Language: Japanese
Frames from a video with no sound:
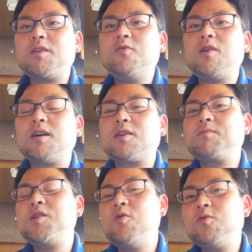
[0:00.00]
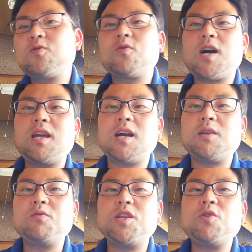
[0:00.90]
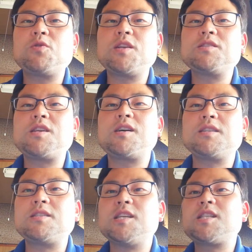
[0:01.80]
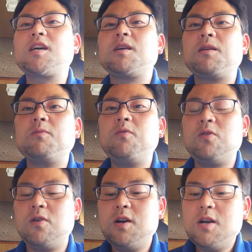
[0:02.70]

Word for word: 要は日本と海外の二拠点生活でしたけれども、